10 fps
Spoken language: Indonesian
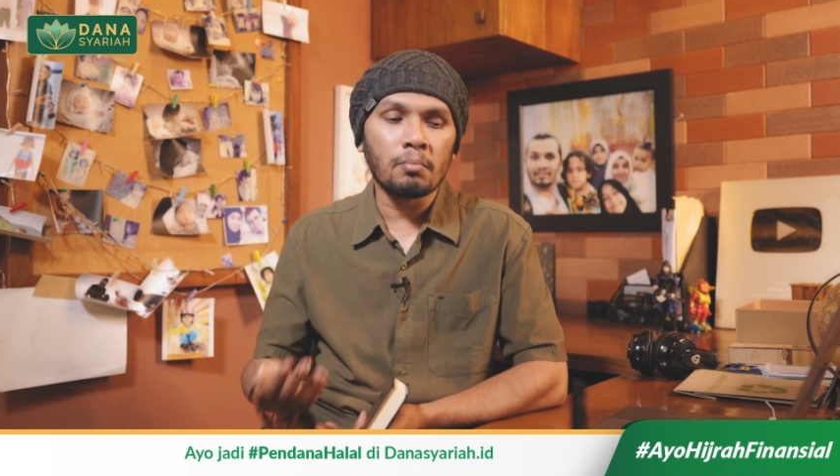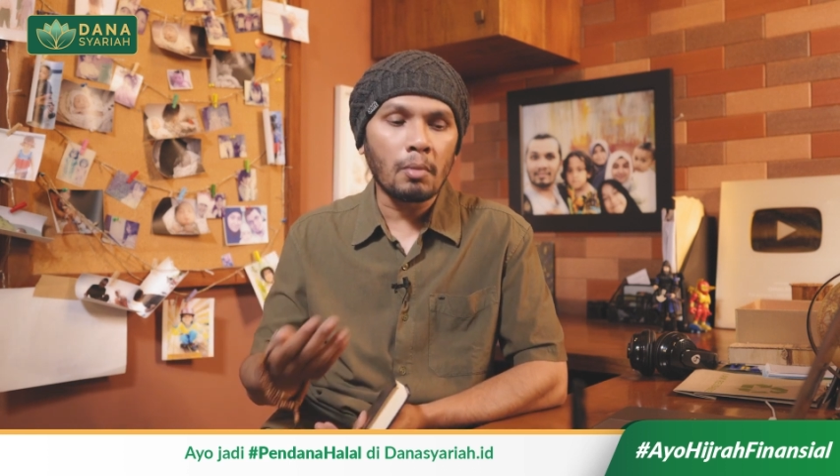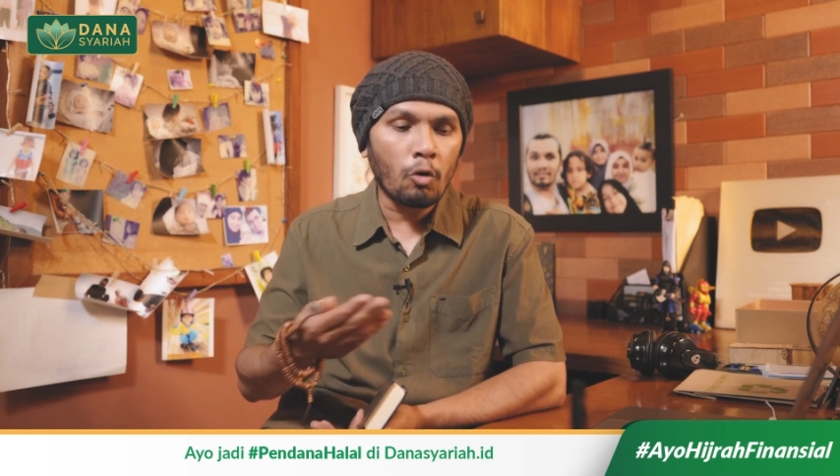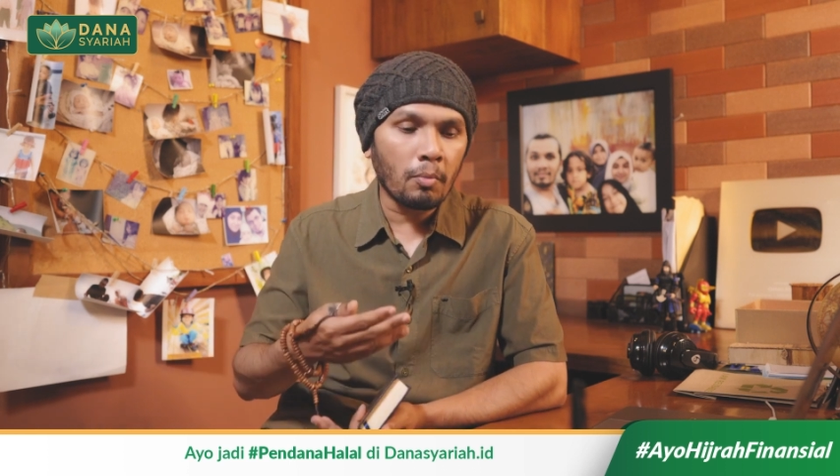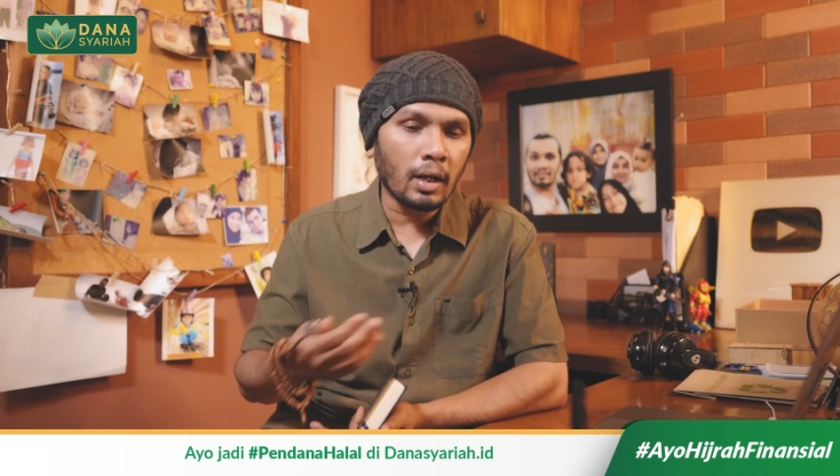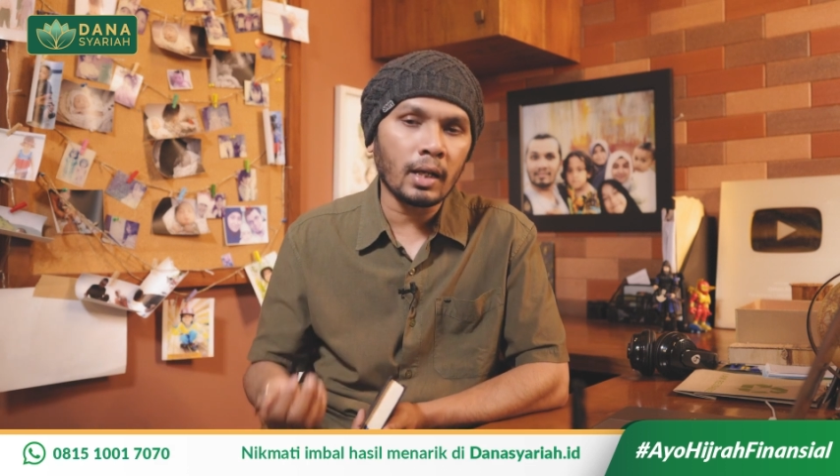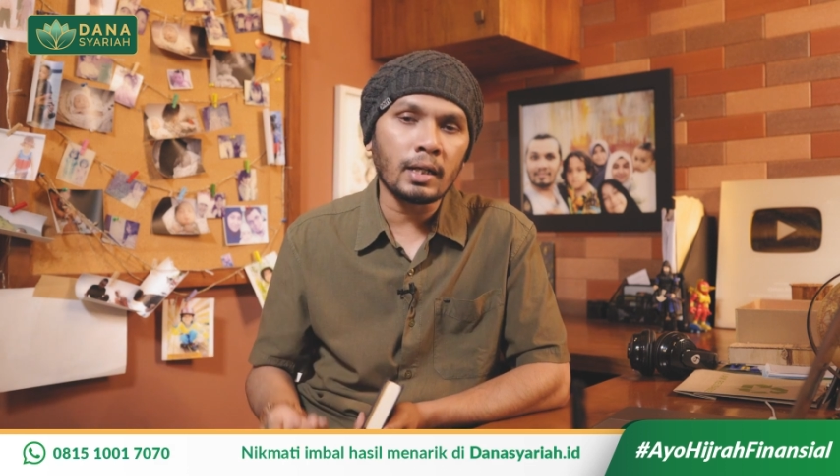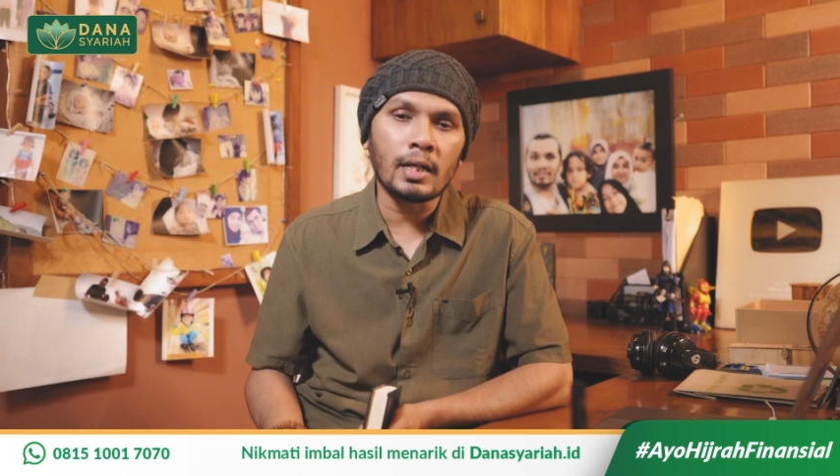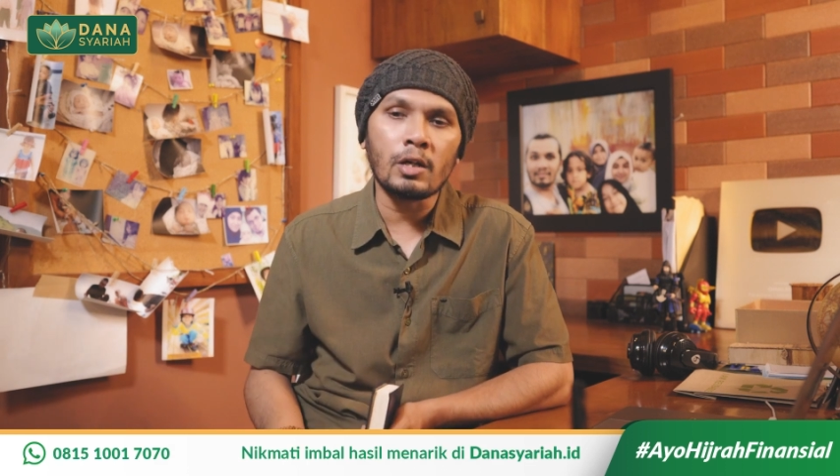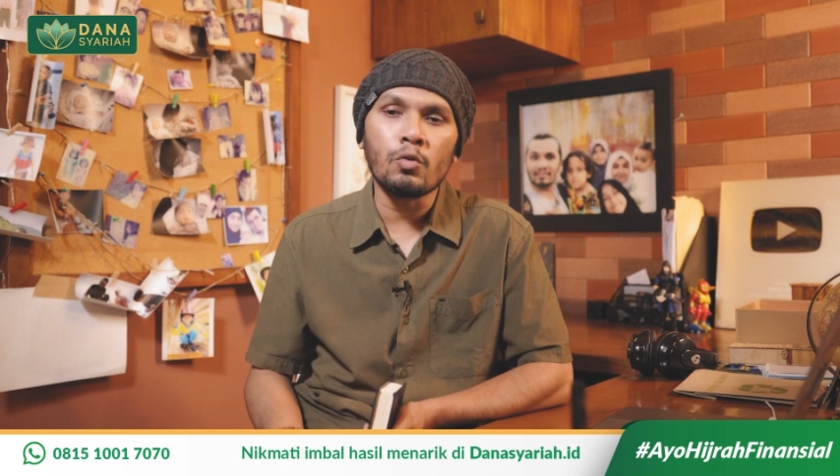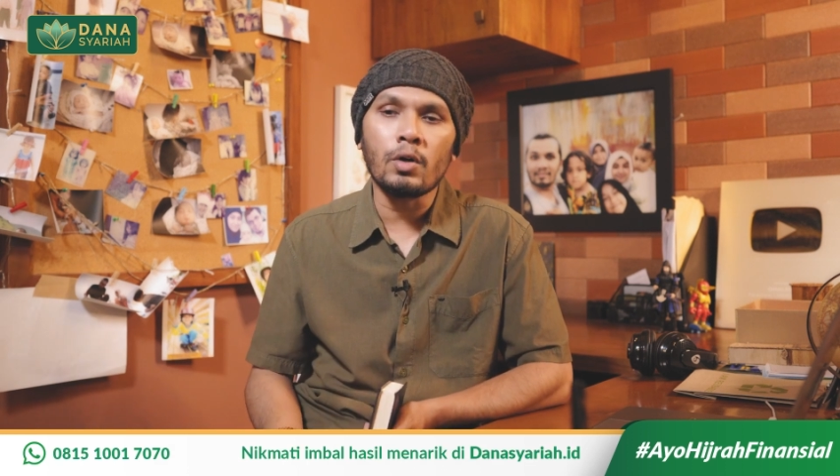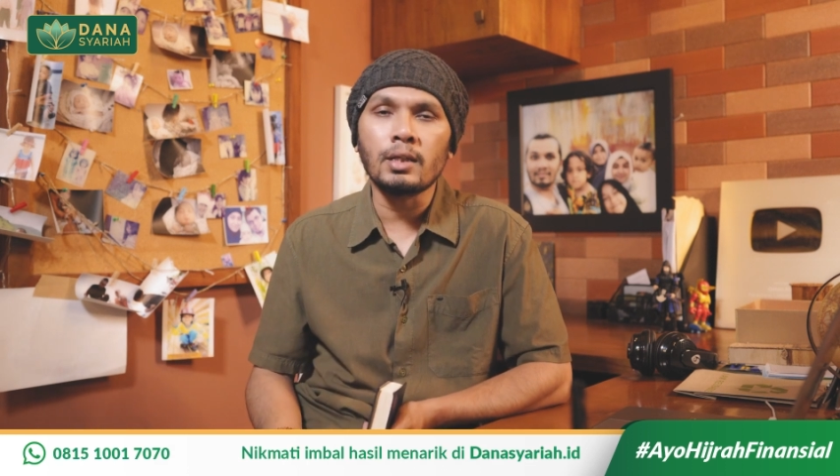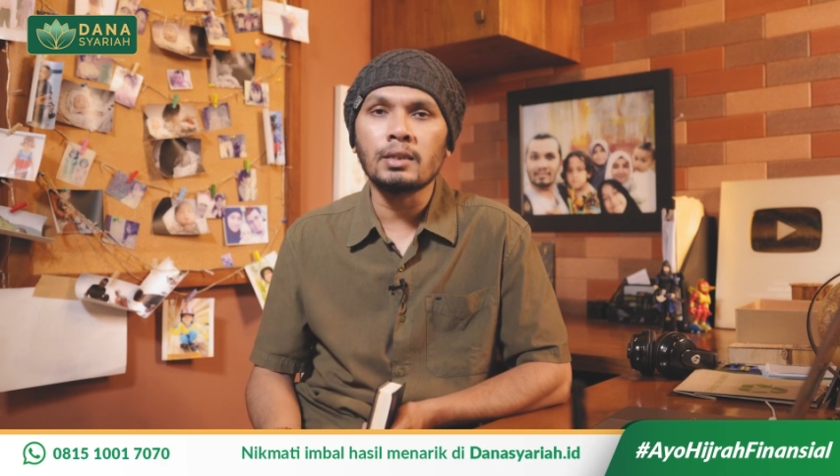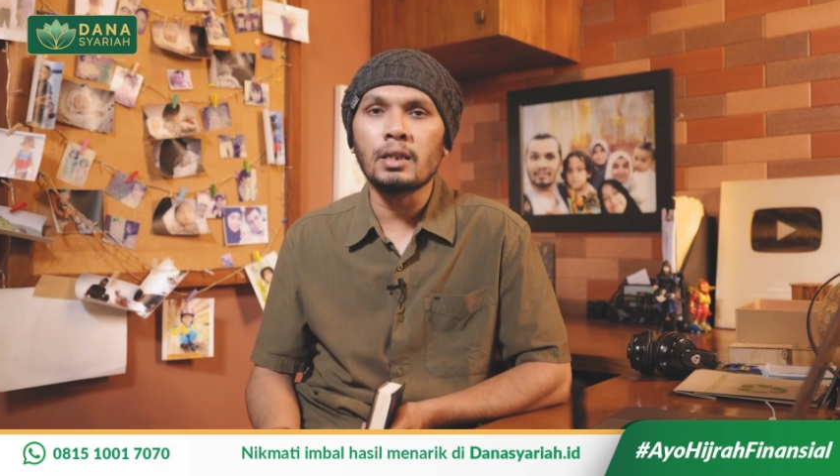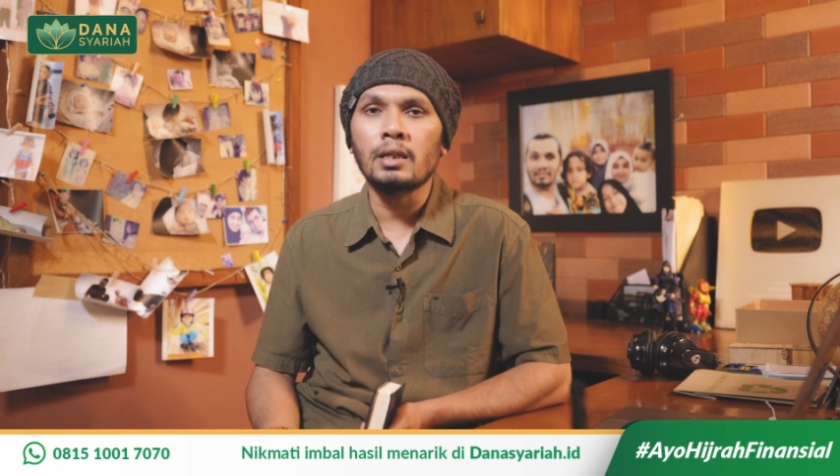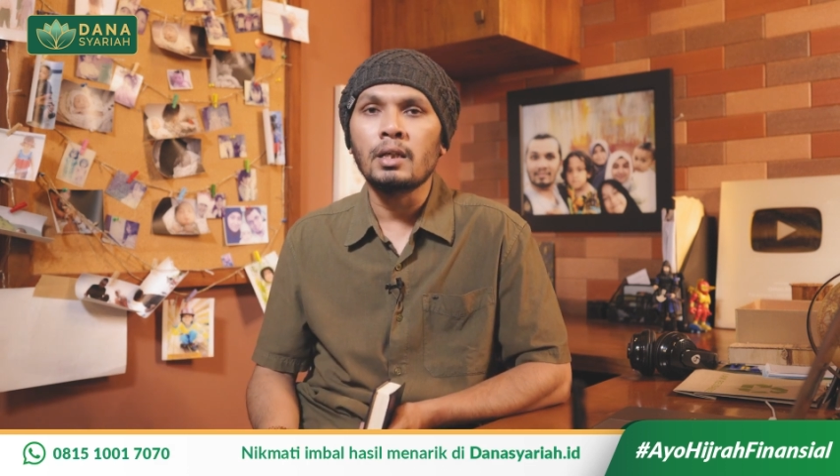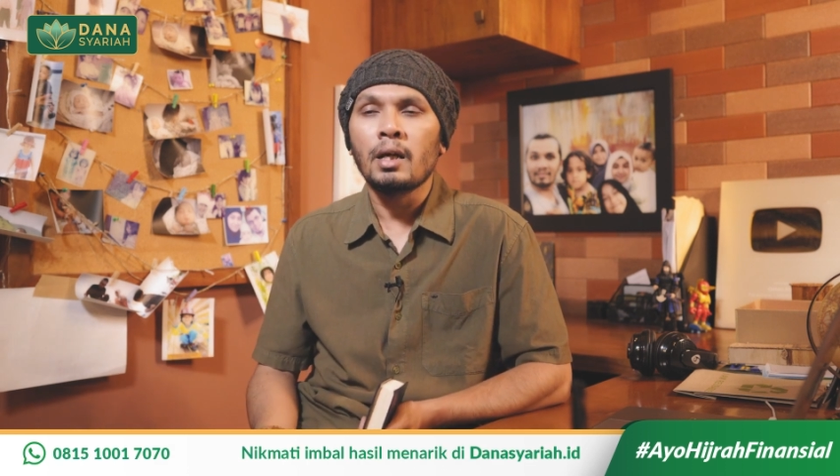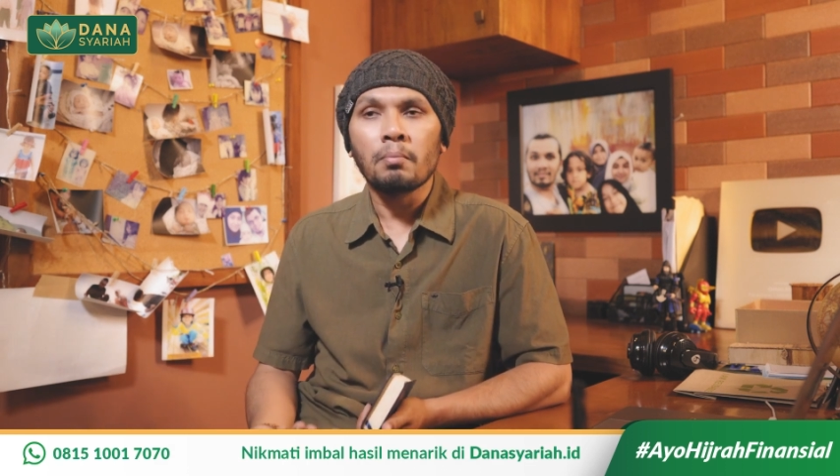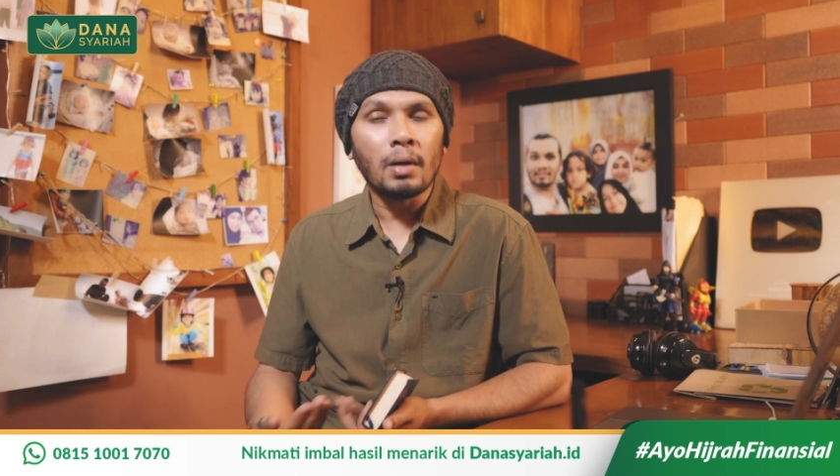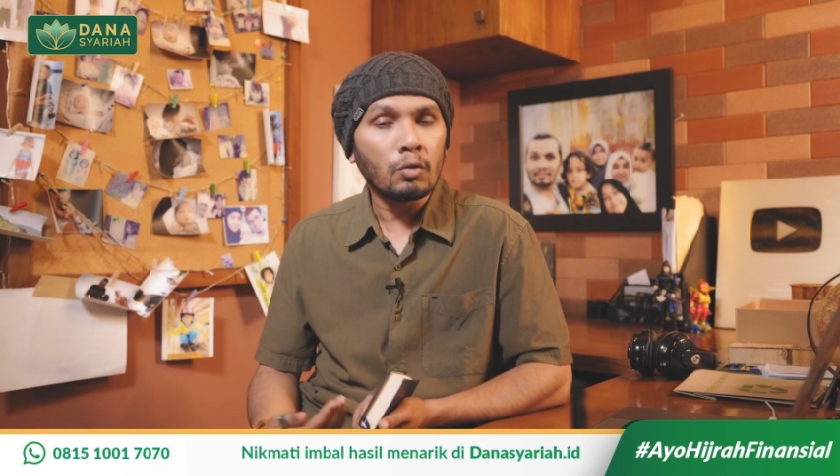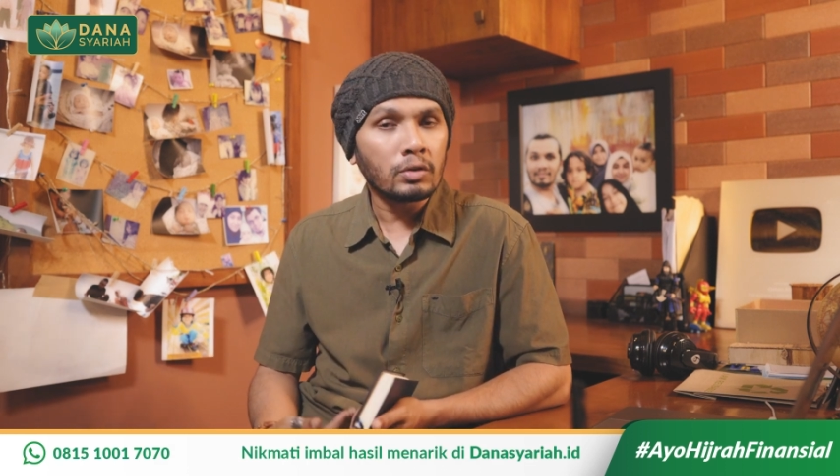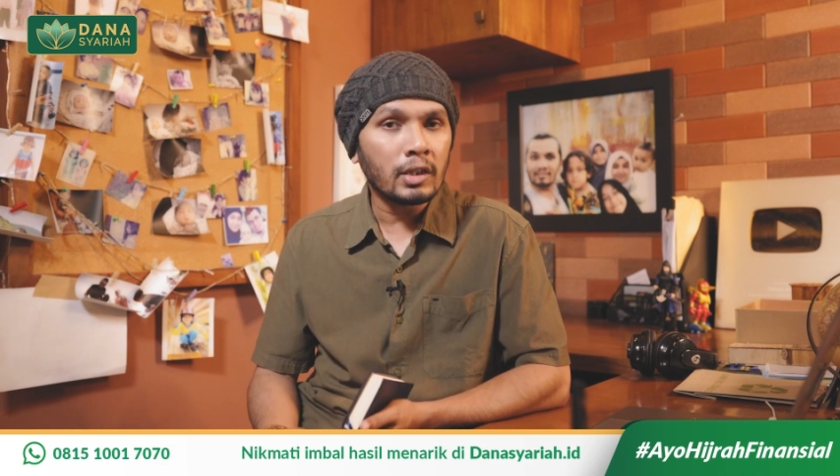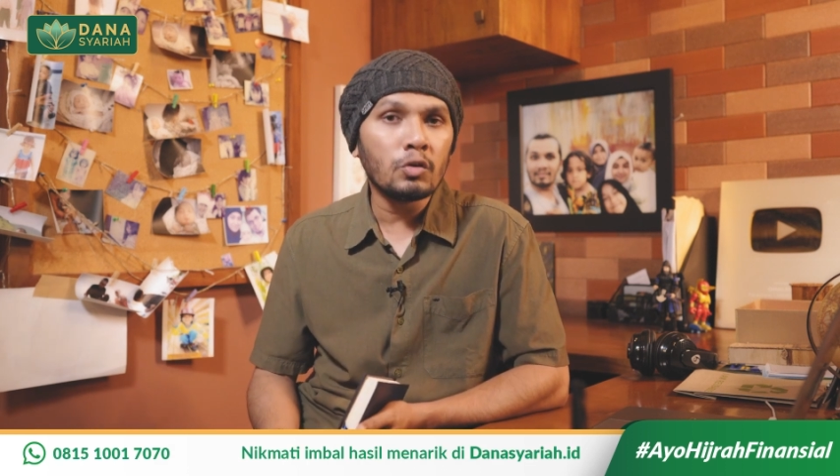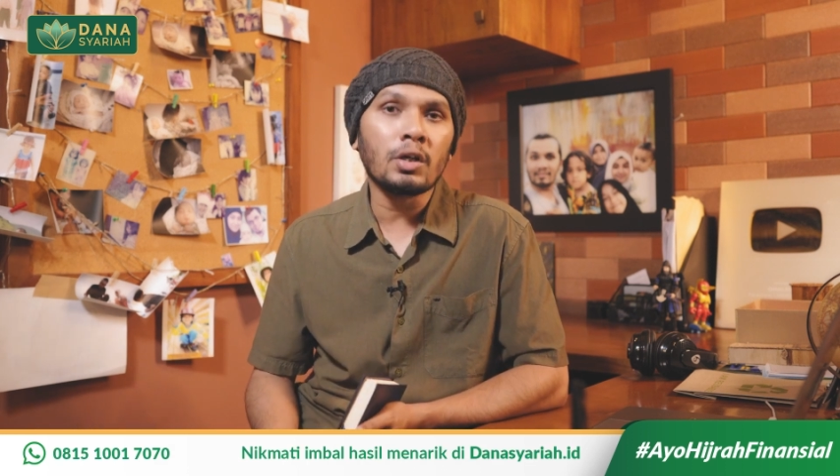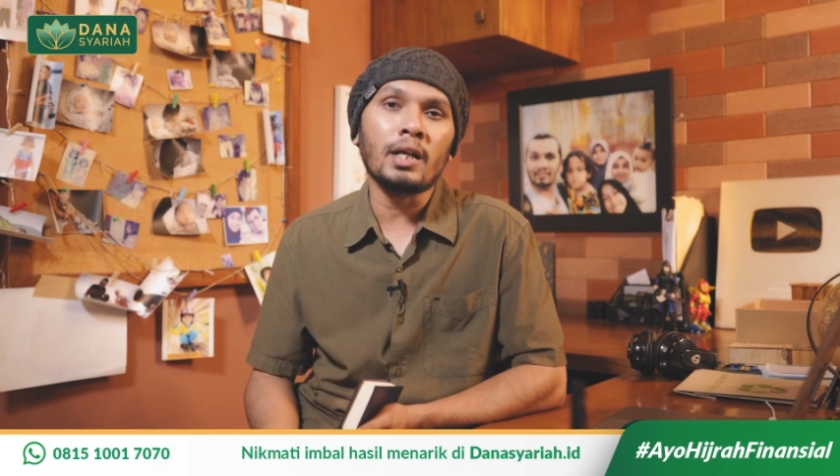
mau makan ada doanya, mau tidur